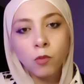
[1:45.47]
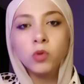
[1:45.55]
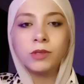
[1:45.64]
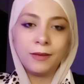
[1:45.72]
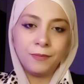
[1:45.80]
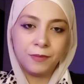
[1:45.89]

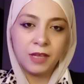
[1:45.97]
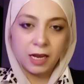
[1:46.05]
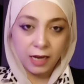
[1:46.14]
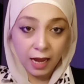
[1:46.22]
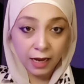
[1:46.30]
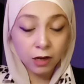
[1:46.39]
موسى
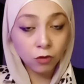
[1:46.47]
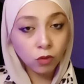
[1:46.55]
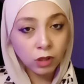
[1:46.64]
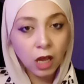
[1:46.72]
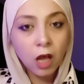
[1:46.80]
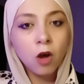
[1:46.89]
يعني
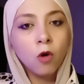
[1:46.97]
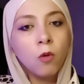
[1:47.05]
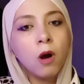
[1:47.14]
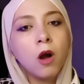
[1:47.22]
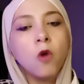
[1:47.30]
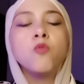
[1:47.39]
اخناتون ده
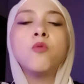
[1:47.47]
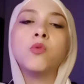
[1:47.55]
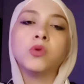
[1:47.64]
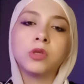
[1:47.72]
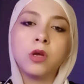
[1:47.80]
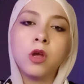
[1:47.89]
هو قوم
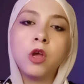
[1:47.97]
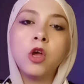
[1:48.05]
موسى